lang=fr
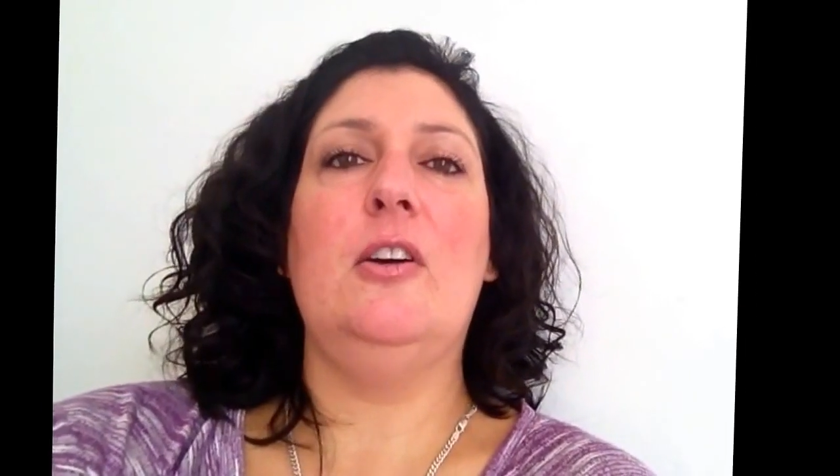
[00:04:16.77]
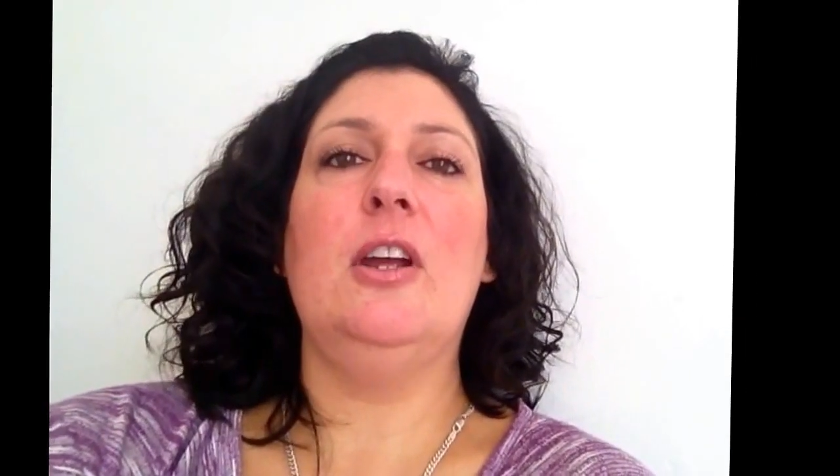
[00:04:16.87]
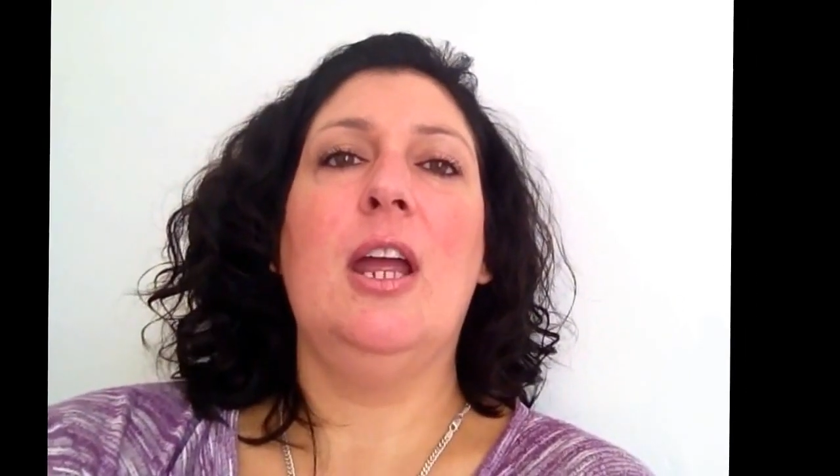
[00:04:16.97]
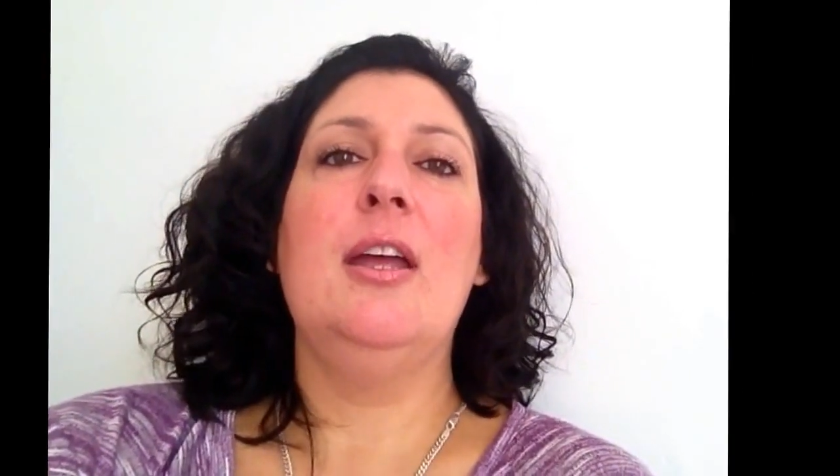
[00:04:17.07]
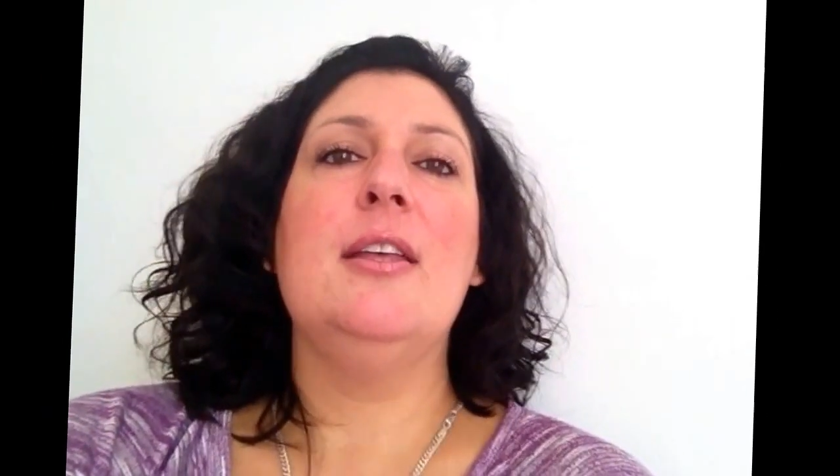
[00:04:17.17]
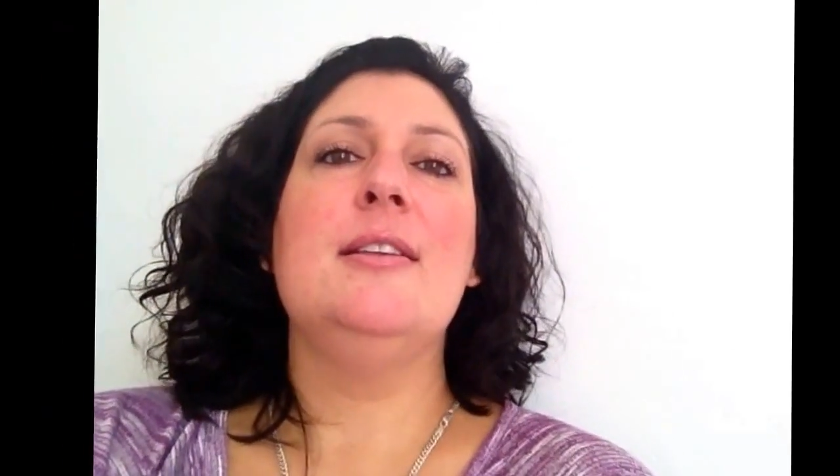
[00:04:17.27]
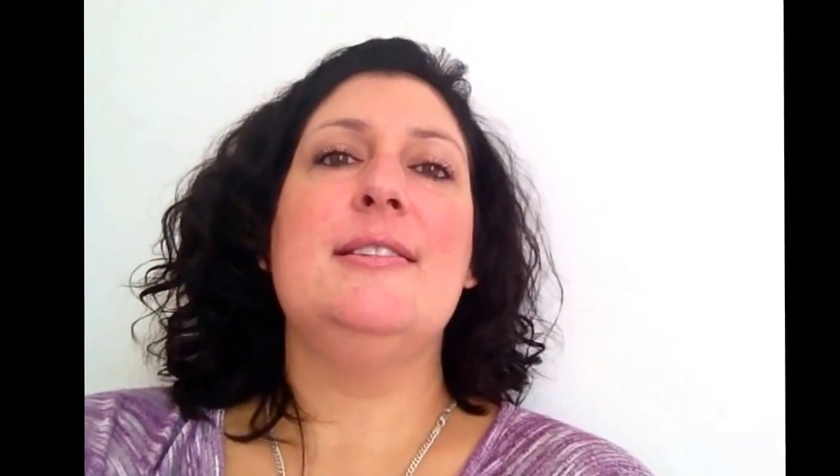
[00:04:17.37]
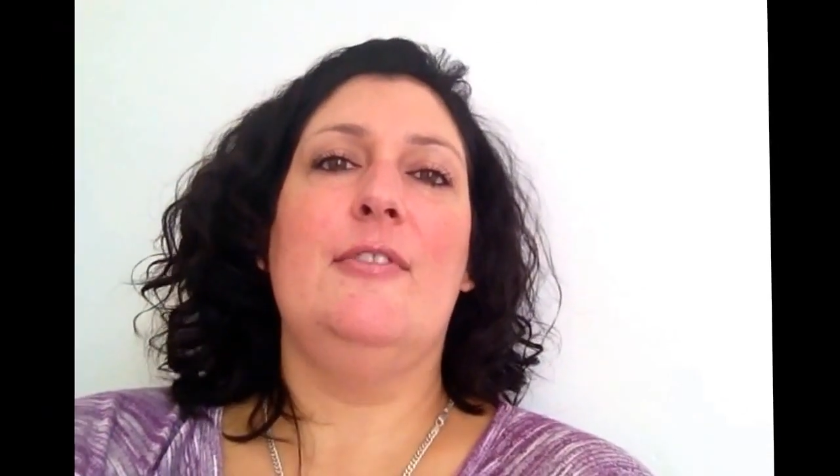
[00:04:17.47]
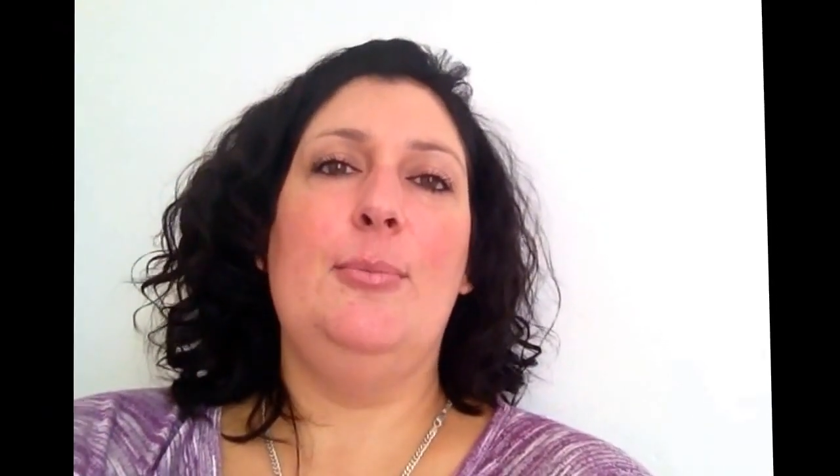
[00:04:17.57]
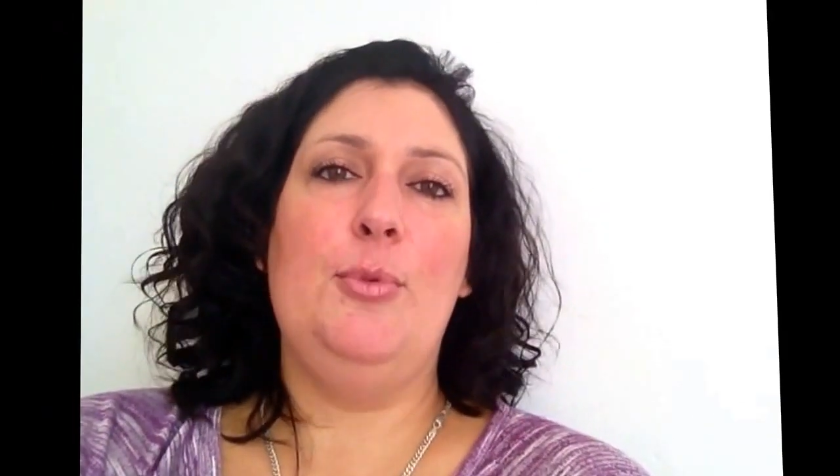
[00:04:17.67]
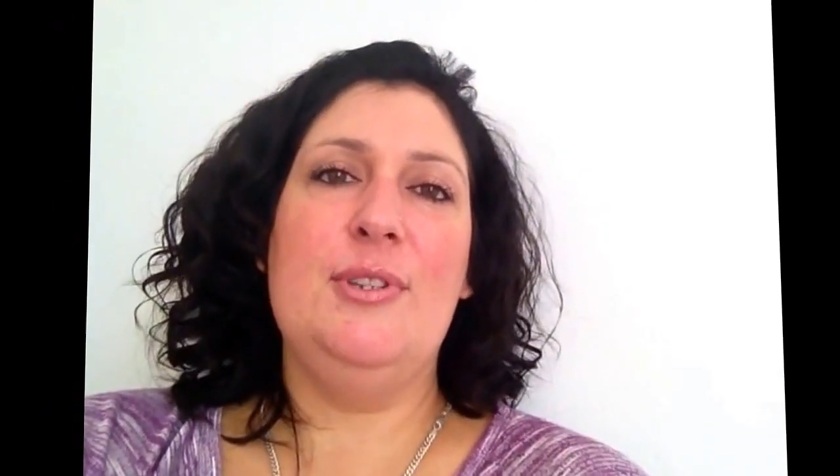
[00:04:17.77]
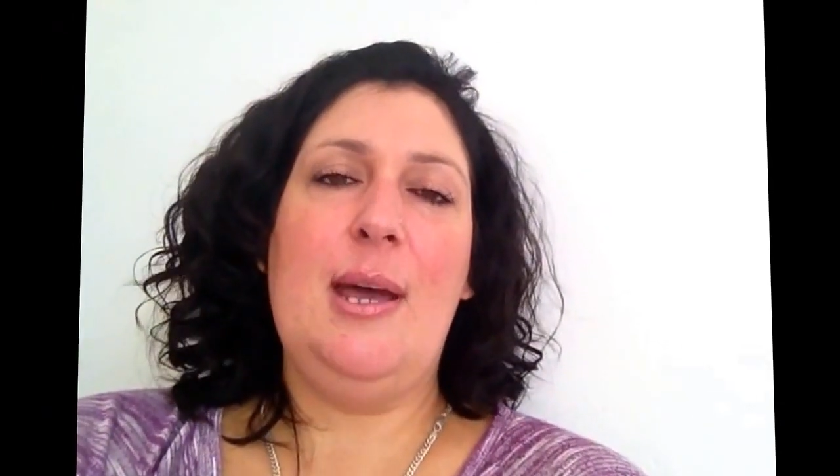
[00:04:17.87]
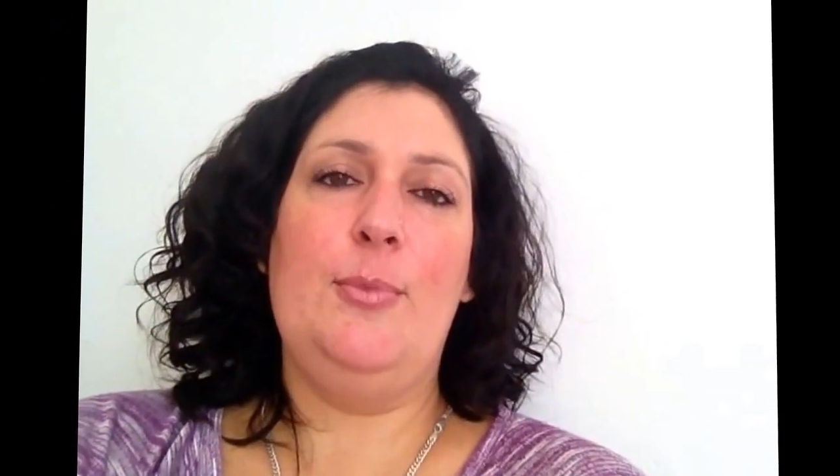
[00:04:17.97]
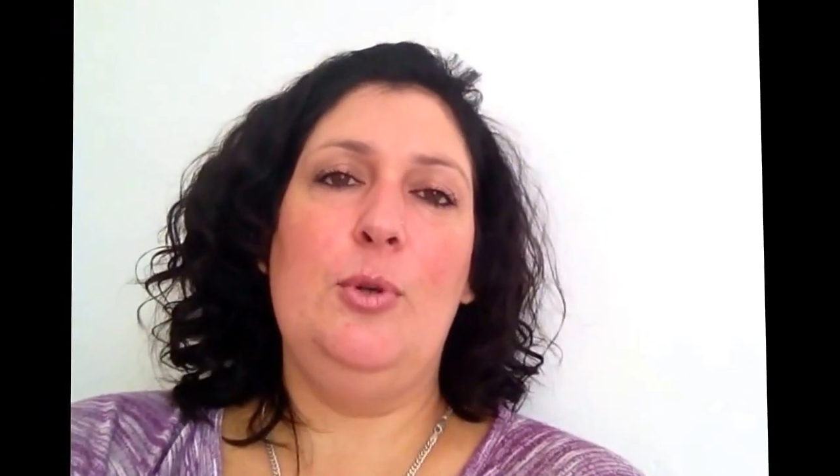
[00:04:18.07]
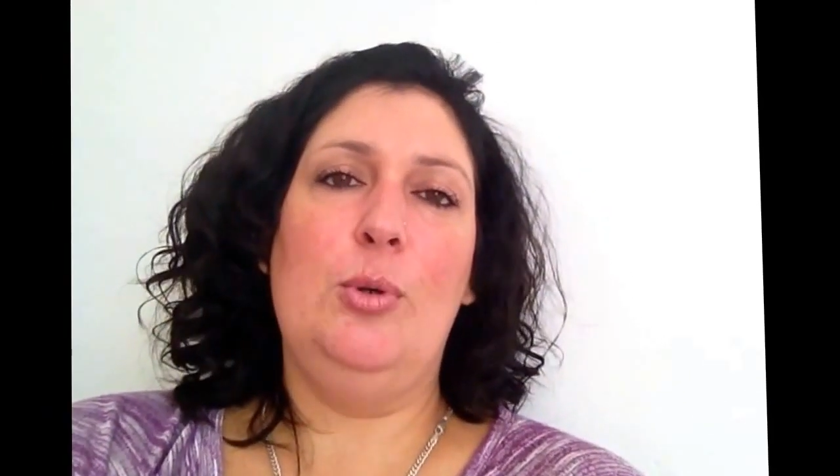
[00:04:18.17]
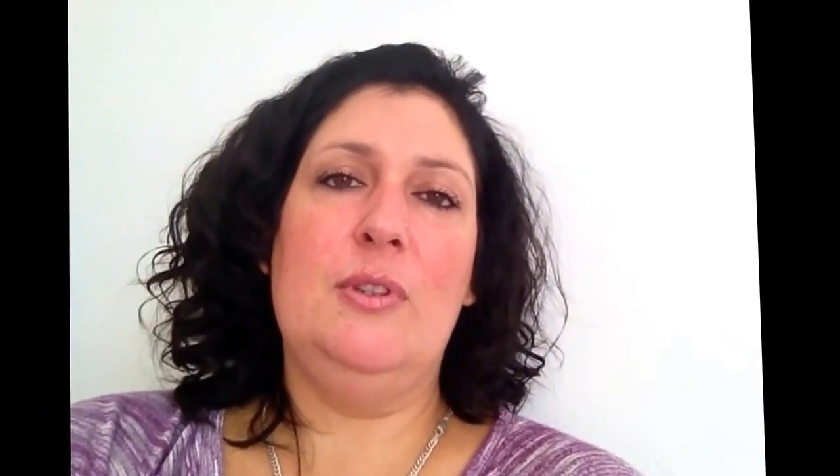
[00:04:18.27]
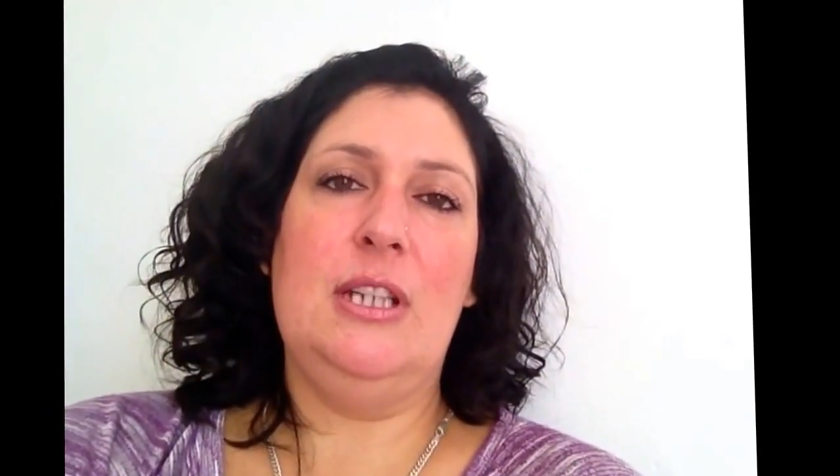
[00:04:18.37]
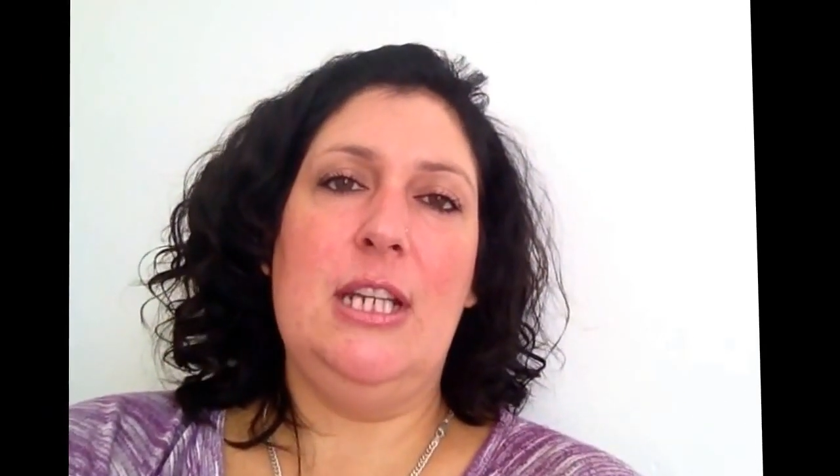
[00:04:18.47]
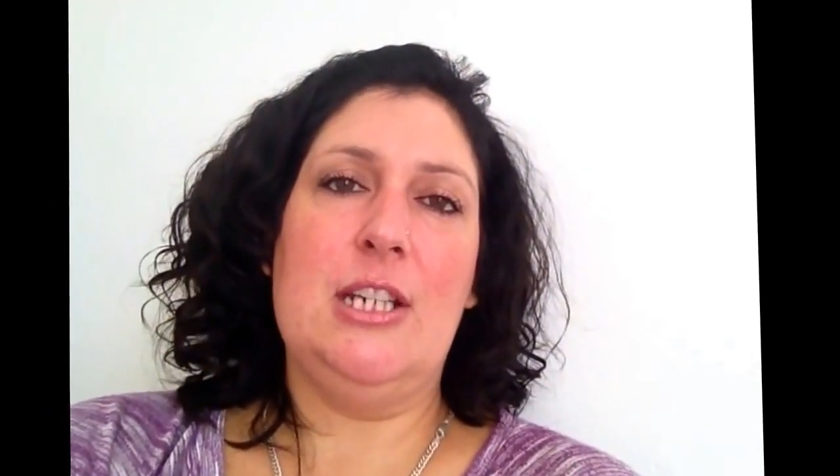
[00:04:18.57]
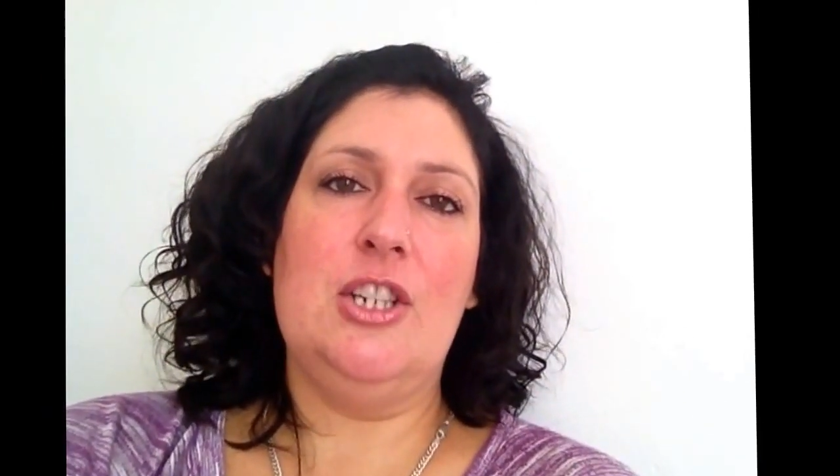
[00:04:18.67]
Donc, ça va de mieux en mieux
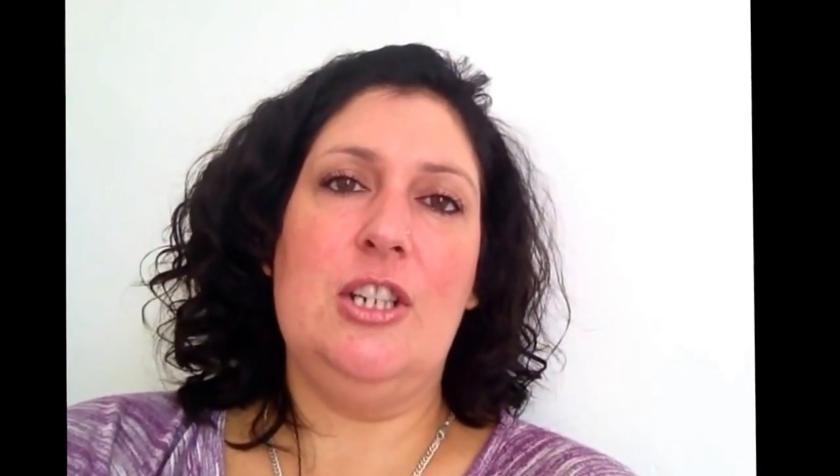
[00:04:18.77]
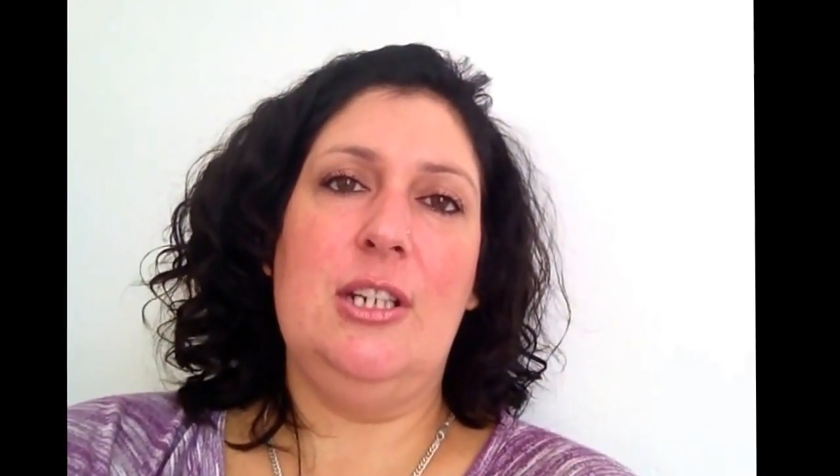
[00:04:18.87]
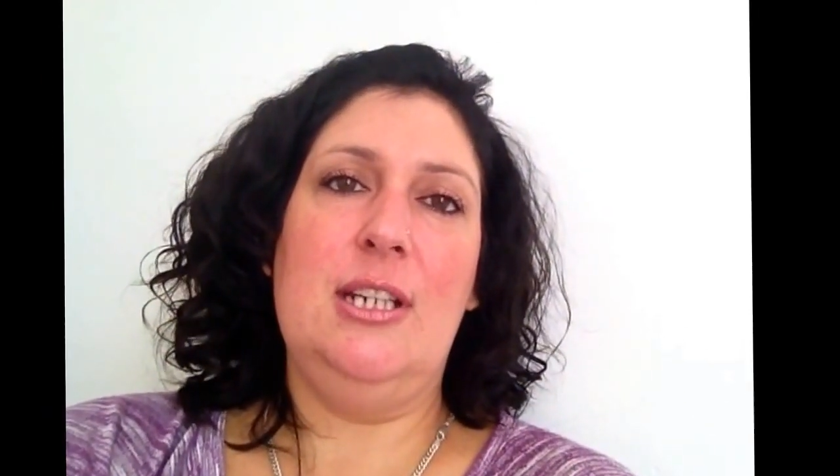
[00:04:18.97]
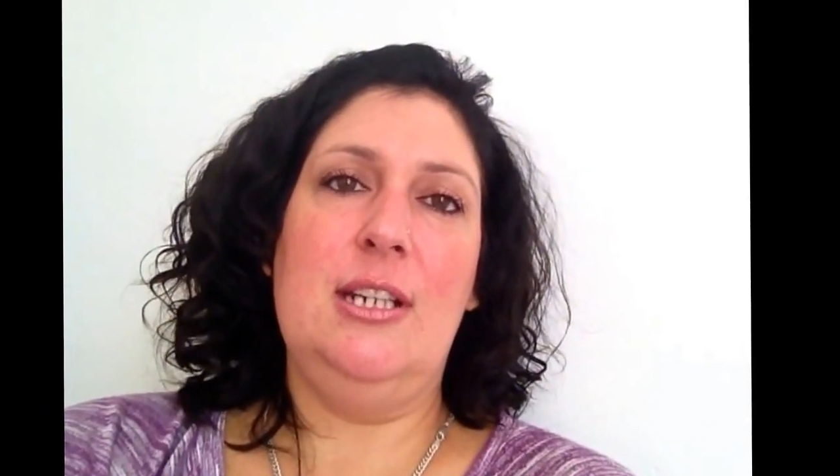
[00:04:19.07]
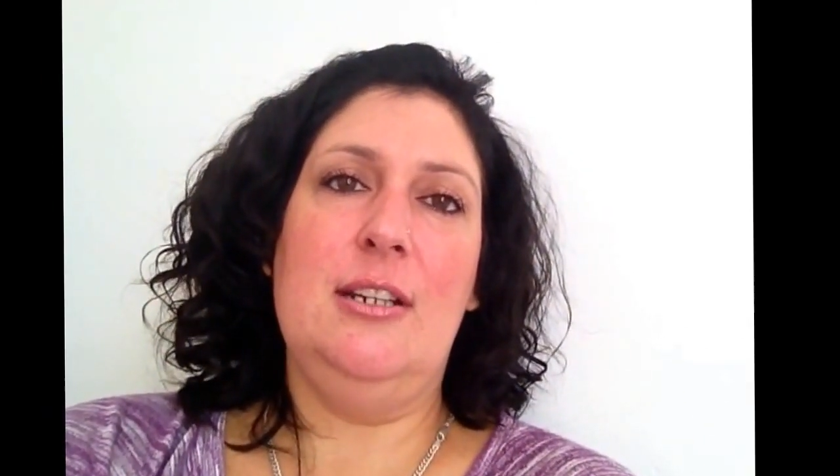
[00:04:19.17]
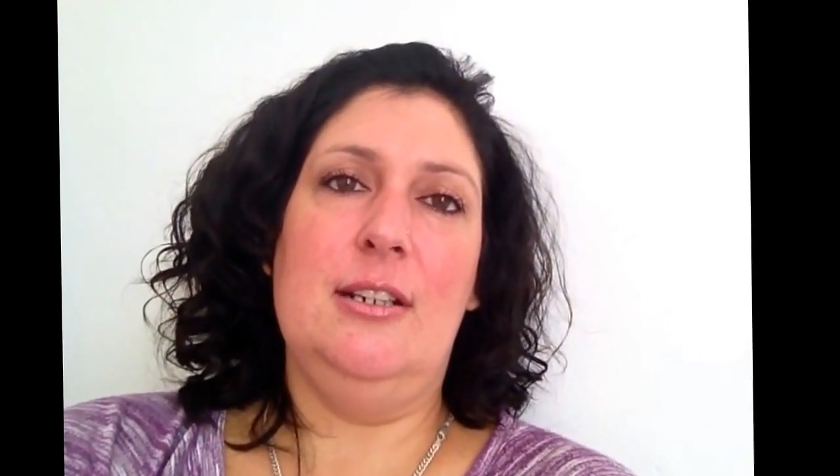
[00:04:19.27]
côté énergie.